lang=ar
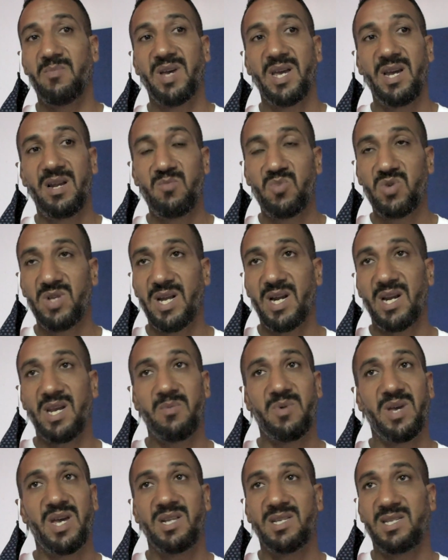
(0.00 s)
كاين
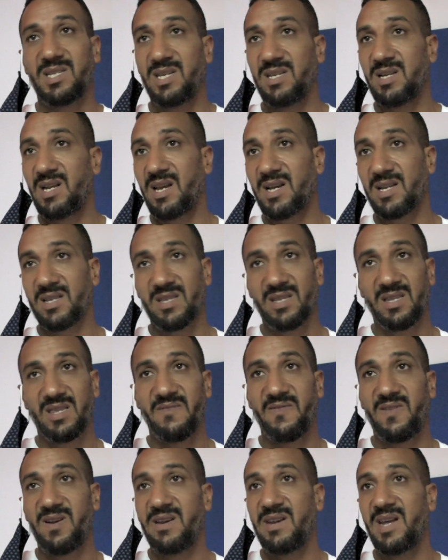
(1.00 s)
المدرب كاين السيده اللي
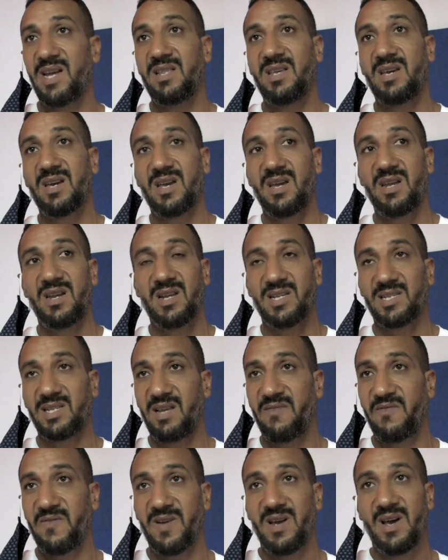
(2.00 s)
كتنظف النادي كاين الناس
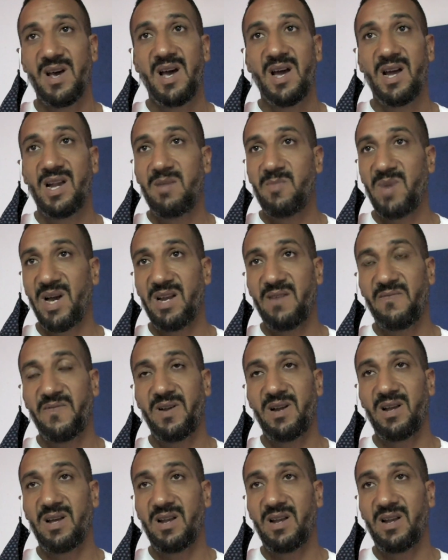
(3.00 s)
اللي اللي معنا في